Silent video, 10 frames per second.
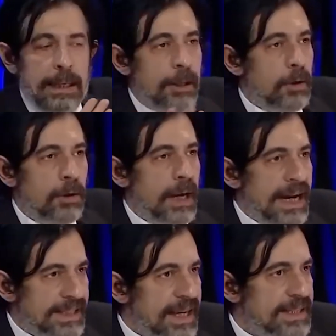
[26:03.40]
e,
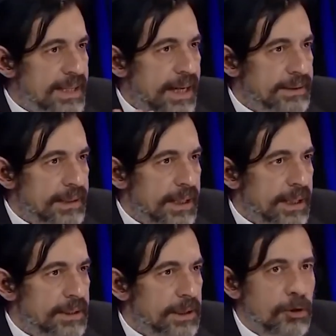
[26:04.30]
erken saatte
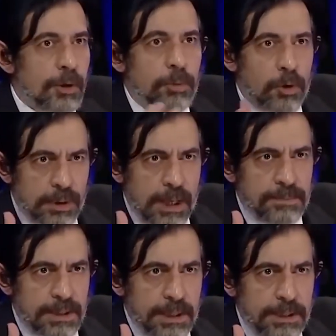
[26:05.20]
yayınlanıyor
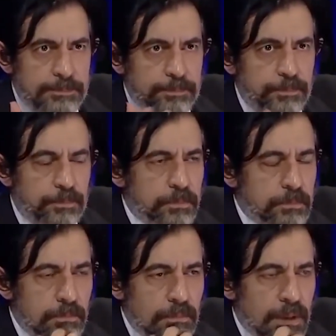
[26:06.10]
programları
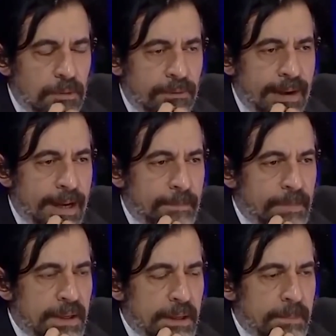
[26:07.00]
ve
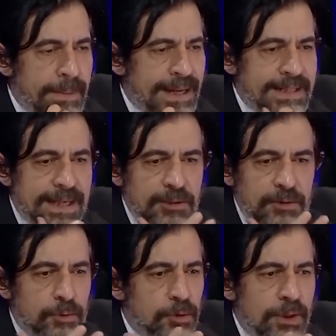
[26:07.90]

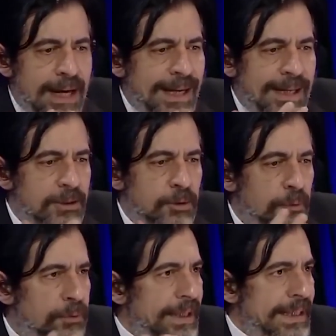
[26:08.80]
bazen dünyaya
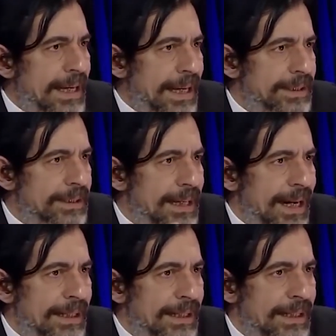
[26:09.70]
küfrederek
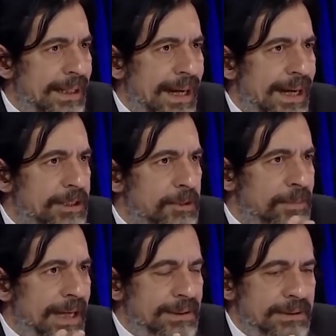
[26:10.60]
yani
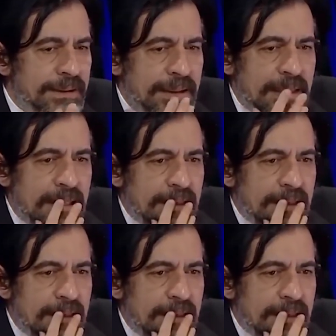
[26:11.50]
hayatımdan